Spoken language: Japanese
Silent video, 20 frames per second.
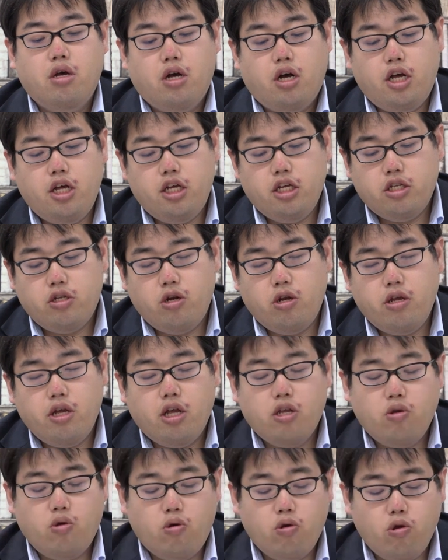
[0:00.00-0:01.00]
はい、それで
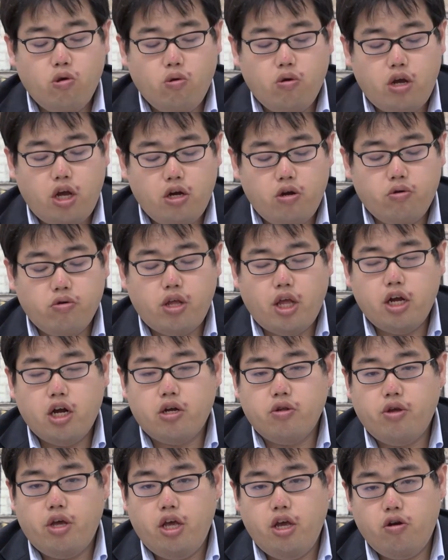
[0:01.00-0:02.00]
は東京外国大
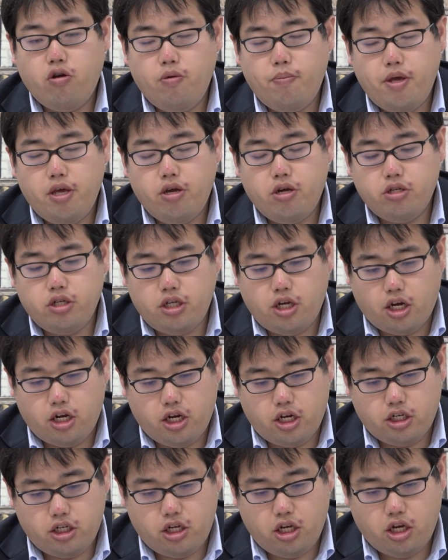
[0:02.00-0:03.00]
学の英語の勉強について
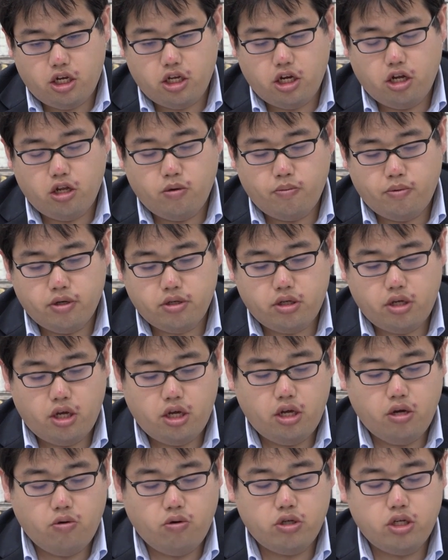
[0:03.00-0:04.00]
話していきたいと思います。
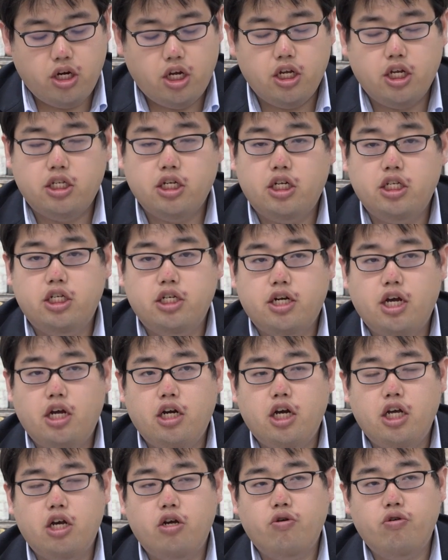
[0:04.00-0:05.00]
こちらですが、時
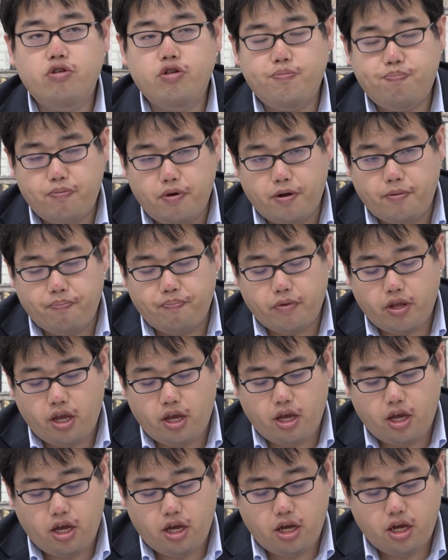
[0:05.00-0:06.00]
間が150分、
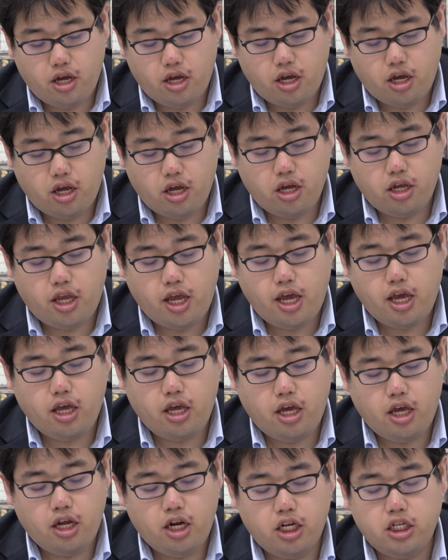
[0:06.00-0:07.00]

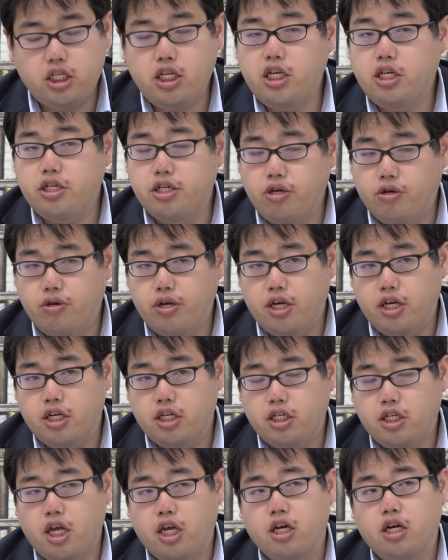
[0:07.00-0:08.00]
でリスニングの
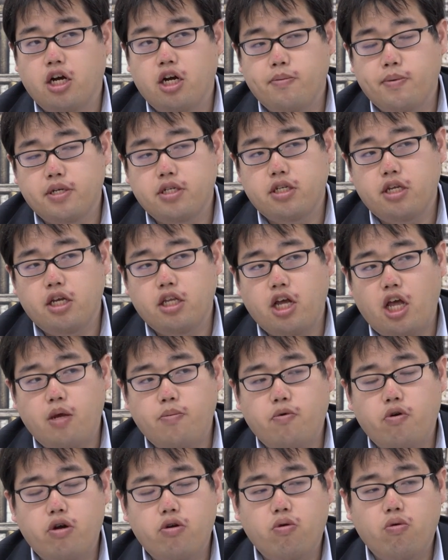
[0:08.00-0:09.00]
試験があります。で、題
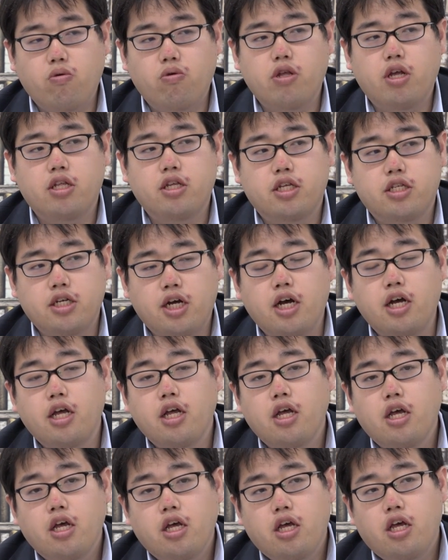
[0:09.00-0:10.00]
問は6個なんですが、
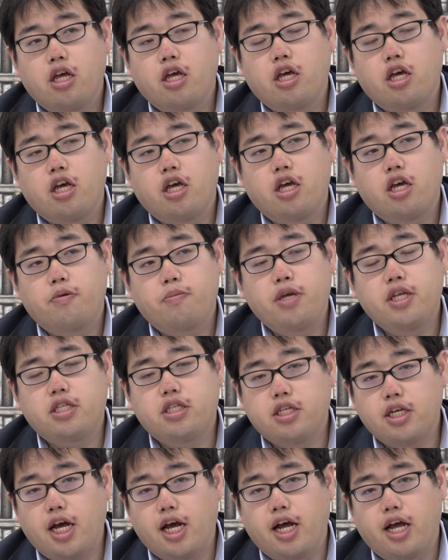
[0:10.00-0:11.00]
3
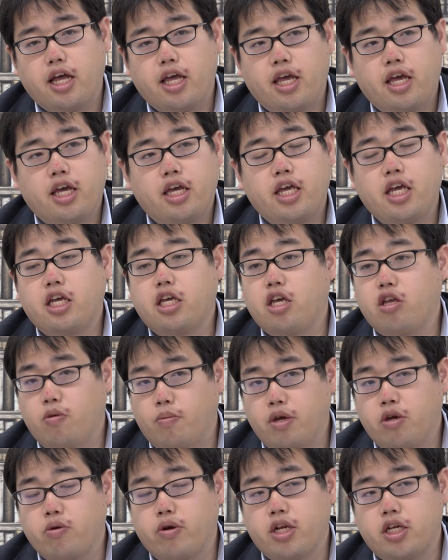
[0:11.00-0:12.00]
つが筆記
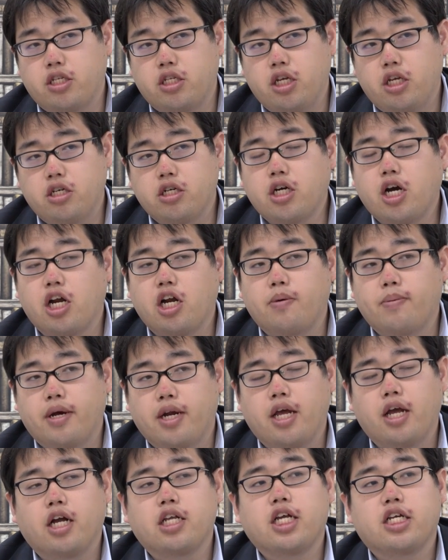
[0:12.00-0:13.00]
のみ、要はリスニングが絡ま
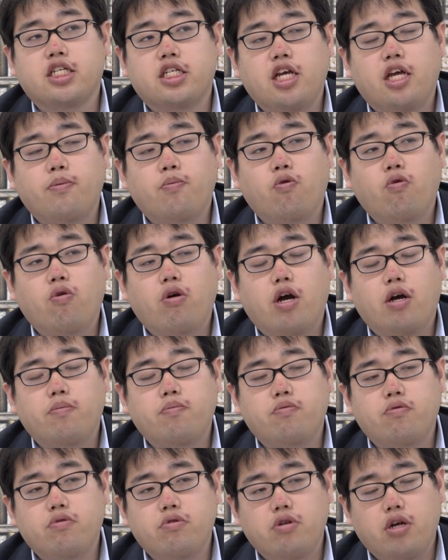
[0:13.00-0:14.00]
ない形で、もう
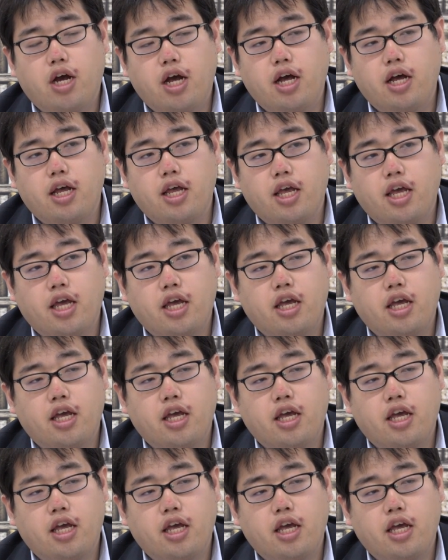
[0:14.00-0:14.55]
半分が、